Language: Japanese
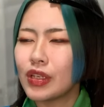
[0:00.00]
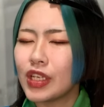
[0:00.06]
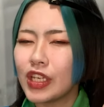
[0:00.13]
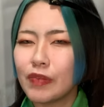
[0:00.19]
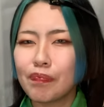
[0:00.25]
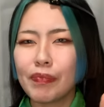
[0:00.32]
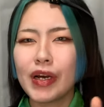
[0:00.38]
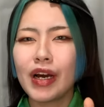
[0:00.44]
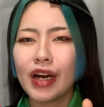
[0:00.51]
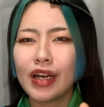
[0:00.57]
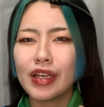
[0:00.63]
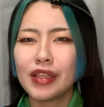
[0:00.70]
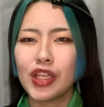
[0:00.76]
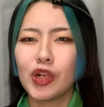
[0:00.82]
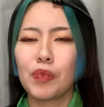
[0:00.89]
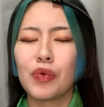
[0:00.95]
ういっぱい
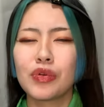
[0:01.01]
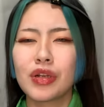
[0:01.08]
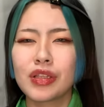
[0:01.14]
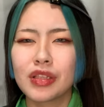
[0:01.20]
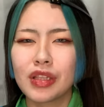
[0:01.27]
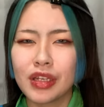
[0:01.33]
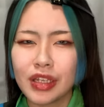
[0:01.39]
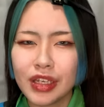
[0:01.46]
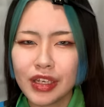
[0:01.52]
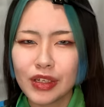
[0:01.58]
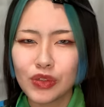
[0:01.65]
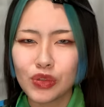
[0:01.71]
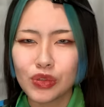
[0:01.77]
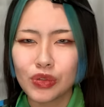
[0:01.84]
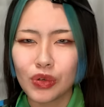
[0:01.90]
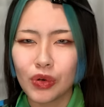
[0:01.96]
入ってるもんだったり
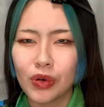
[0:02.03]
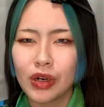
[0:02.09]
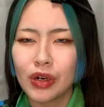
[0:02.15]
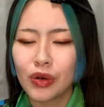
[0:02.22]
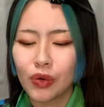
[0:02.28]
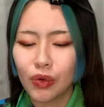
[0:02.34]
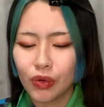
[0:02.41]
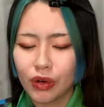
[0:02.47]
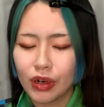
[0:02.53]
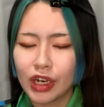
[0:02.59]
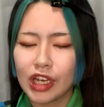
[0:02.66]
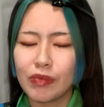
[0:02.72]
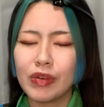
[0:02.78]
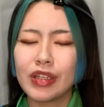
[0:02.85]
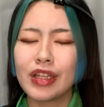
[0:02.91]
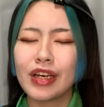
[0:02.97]
ちょっと今
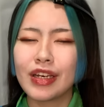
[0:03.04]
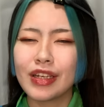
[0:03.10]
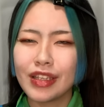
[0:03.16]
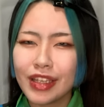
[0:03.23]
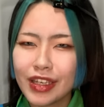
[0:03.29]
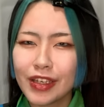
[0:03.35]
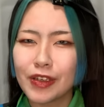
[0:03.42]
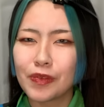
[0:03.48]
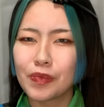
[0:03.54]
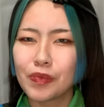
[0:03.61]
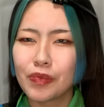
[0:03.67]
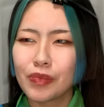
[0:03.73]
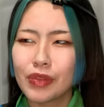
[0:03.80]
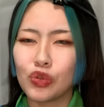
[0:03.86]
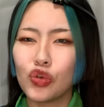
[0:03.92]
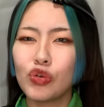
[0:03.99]
回みたいに
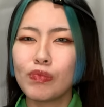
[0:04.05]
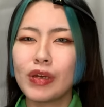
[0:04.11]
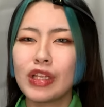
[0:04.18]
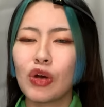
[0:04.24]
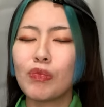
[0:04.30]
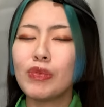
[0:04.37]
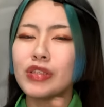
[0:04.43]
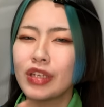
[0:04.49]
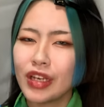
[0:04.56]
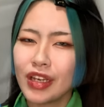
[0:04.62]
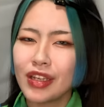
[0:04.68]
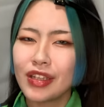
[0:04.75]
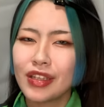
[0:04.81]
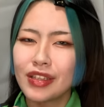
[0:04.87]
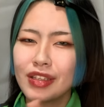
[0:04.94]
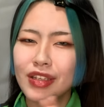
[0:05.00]
有名なお店
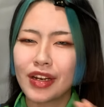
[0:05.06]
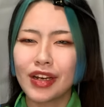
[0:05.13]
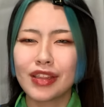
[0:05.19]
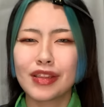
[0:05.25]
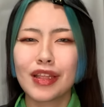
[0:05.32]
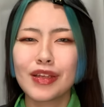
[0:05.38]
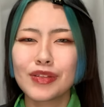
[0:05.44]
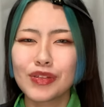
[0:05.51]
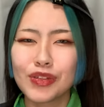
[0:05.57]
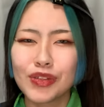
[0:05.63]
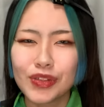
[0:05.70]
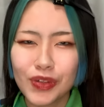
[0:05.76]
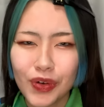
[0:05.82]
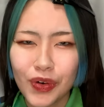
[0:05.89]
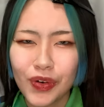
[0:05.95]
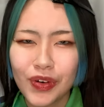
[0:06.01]
で買ったりする
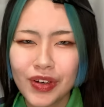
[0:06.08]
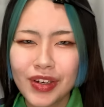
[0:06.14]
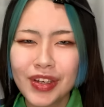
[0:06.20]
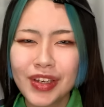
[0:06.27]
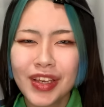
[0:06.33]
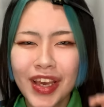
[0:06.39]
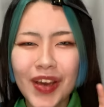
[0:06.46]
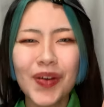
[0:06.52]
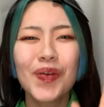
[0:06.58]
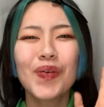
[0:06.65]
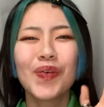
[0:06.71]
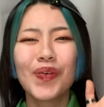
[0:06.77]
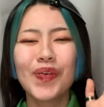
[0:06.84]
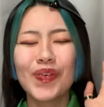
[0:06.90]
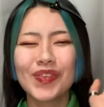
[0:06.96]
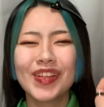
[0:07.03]
と結
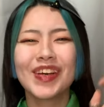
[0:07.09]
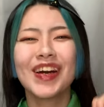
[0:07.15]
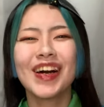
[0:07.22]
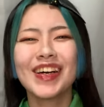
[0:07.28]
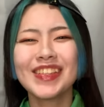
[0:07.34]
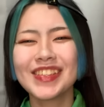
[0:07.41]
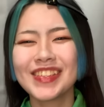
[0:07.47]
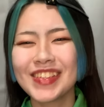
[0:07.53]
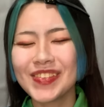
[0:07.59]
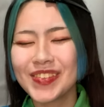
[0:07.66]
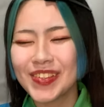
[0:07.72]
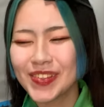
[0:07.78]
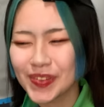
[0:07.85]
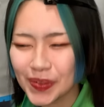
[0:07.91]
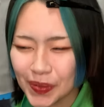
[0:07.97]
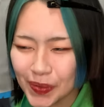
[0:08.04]
構値が張っちゃうんで
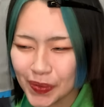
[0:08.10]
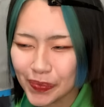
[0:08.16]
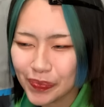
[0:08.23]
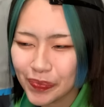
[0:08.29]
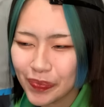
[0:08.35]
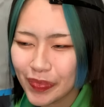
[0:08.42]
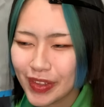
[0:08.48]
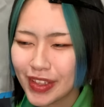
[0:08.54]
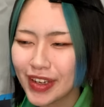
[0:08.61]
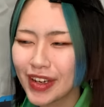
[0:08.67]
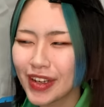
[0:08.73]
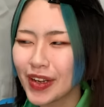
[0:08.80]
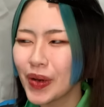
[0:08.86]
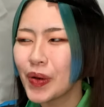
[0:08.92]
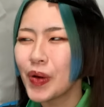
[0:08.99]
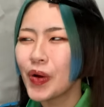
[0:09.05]
すよだか
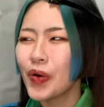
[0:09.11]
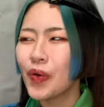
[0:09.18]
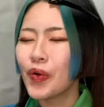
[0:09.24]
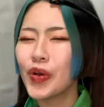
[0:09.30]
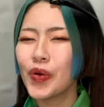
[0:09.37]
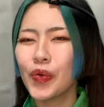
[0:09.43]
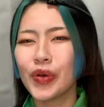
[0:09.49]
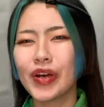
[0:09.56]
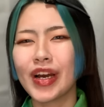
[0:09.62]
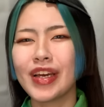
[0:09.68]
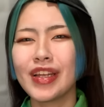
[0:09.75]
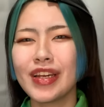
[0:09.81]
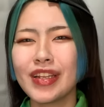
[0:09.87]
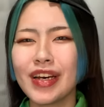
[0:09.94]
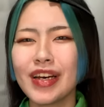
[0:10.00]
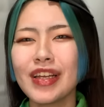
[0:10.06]
らほいほい買え
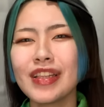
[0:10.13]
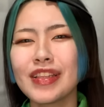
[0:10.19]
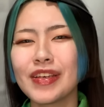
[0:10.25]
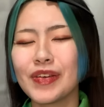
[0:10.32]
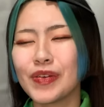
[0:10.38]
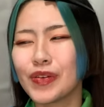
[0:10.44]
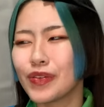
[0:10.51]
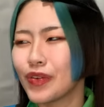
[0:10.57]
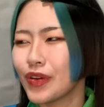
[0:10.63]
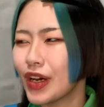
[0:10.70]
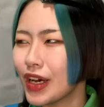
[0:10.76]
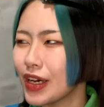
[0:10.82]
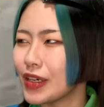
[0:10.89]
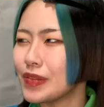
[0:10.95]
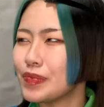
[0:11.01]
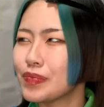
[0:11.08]
ないなっていうの
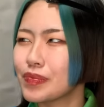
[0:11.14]
が